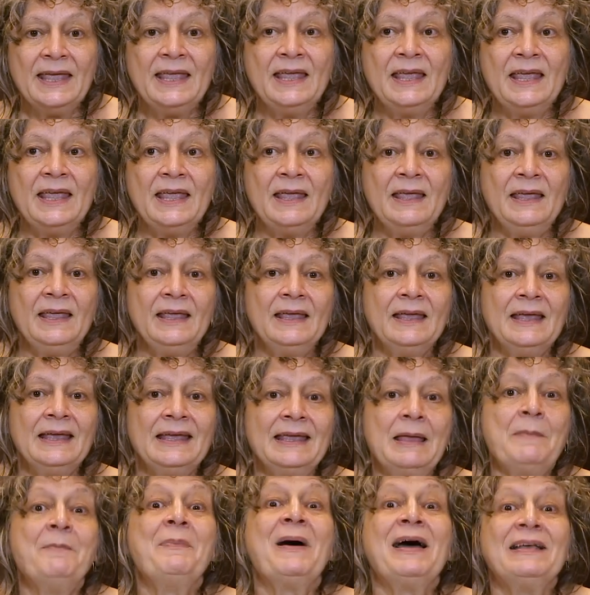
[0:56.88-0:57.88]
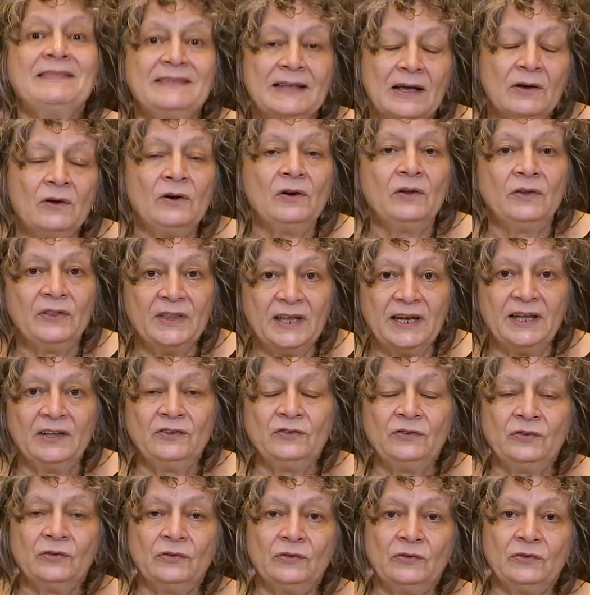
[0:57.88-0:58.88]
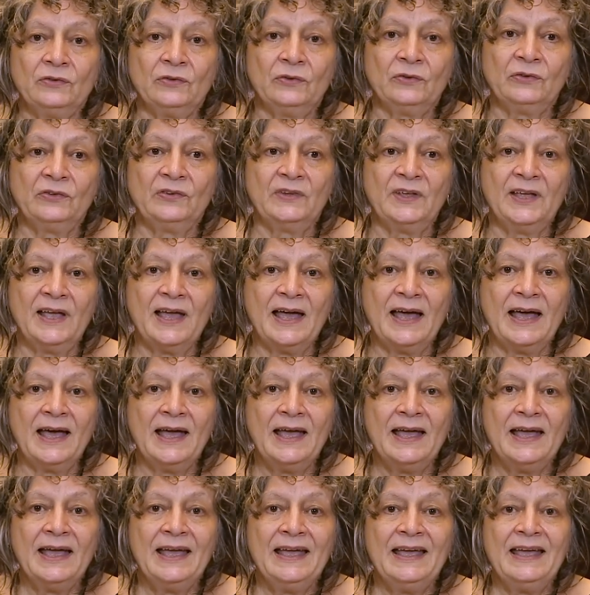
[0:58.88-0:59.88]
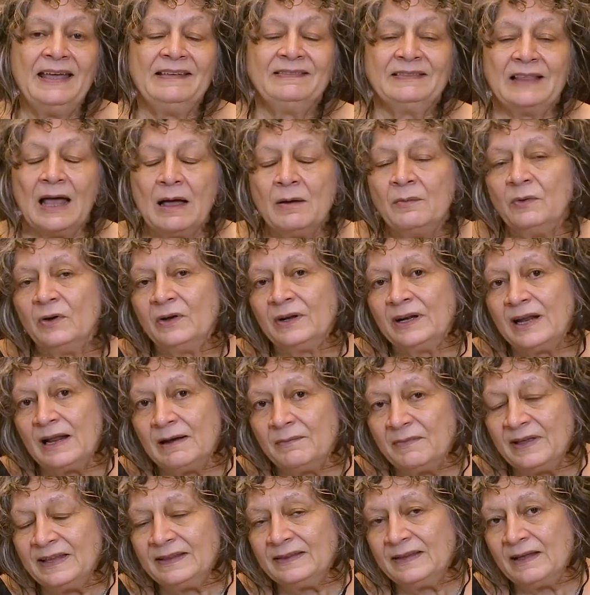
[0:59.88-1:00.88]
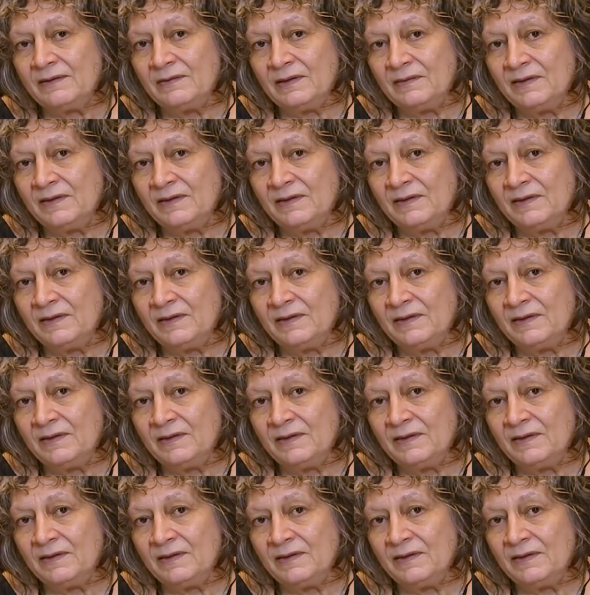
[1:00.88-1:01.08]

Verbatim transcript: ¿Y qué pasa con los derechos? O sea, estamos realmente